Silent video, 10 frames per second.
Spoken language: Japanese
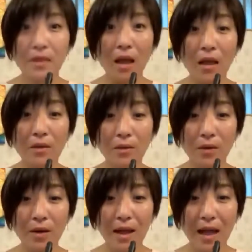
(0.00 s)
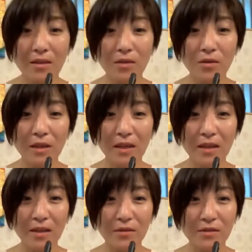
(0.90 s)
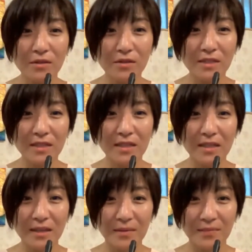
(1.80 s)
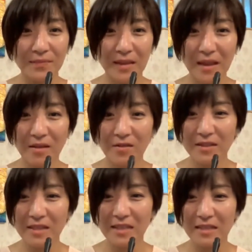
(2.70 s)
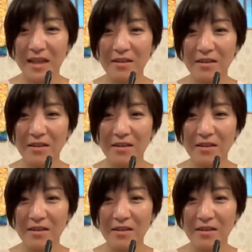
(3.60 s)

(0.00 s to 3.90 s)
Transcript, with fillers: 圧倒的に美しい、こっちですね、